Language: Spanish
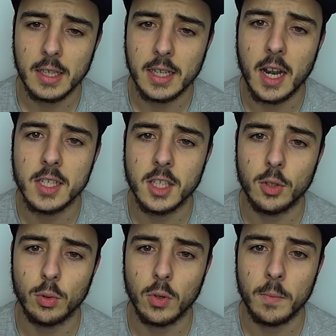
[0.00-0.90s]
el
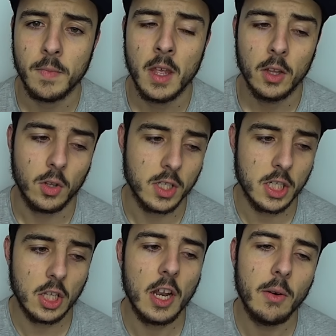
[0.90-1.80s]
instituto.
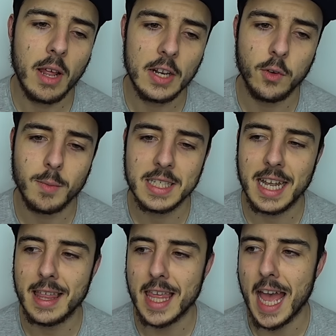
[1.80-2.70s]
Entonces, esto era una de las formas
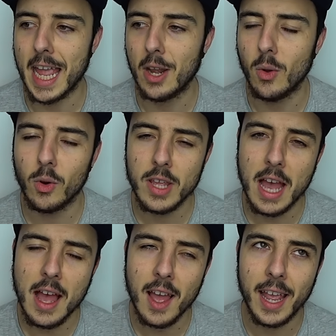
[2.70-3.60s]
que hacía. Y luego
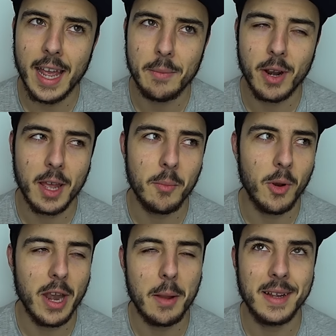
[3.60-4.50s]
ya, eh, por
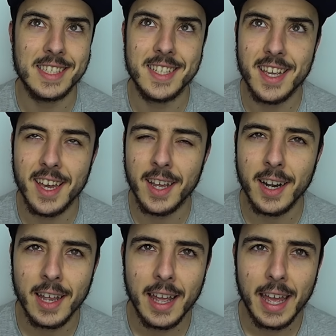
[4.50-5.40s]
ejemplo, en el bachiller,
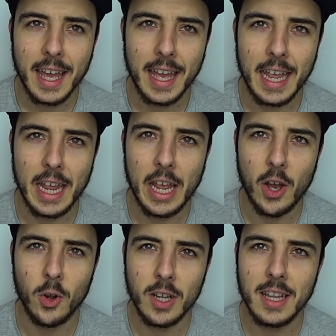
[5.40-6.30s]

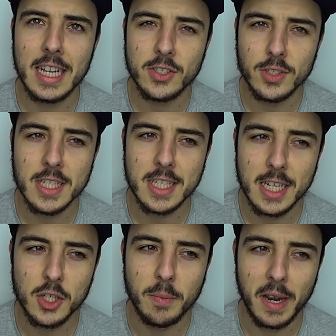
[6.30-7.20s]
eh, otra de las cosas
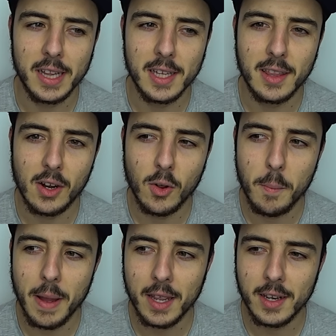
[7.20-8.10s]
que he hecho para intentar
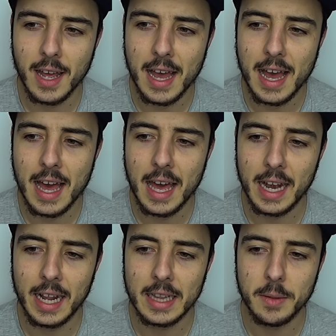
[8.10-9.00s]

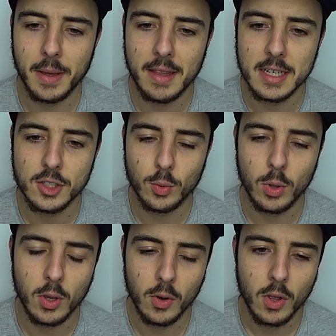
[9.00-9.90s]
compaginar el tema del
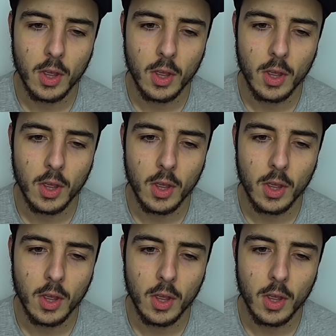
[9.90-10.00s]
estudio